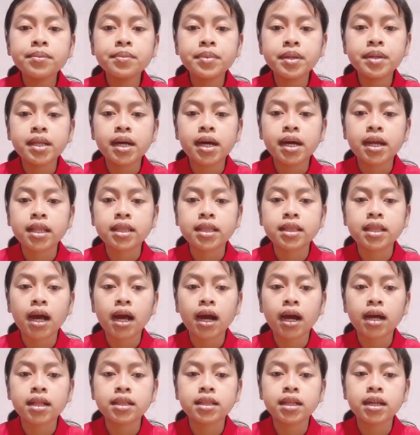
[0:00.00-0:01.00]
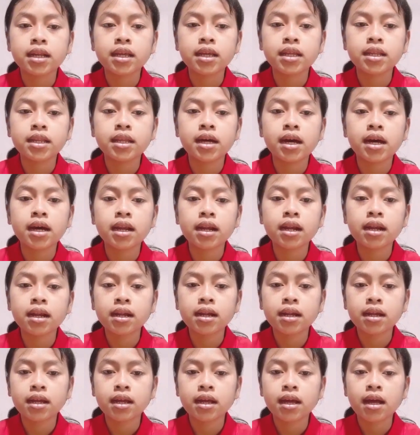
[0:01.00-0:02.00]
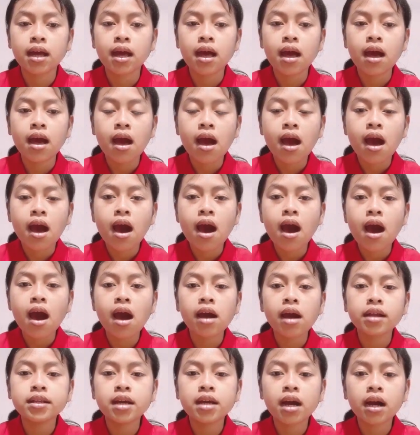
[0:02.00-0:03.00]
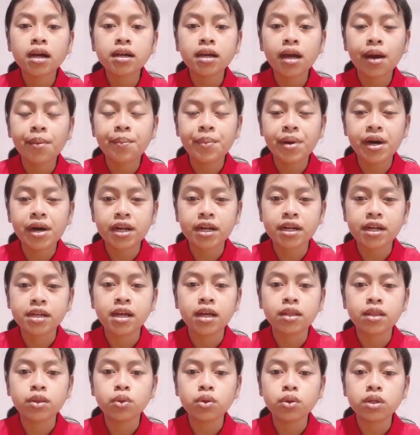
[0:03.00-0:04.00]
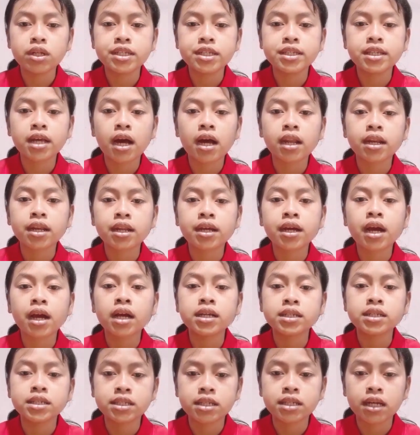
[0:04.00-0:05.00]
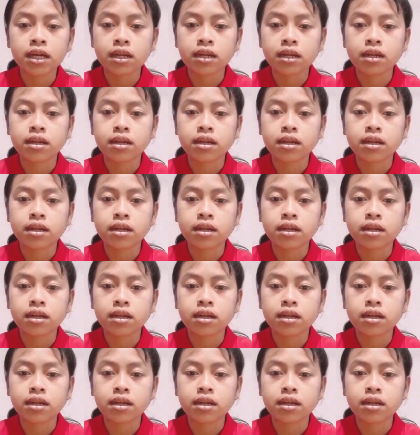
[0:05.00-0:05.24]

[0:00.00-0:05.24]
benar tak akan terhindar, ada gambar dan tulisan kaisar.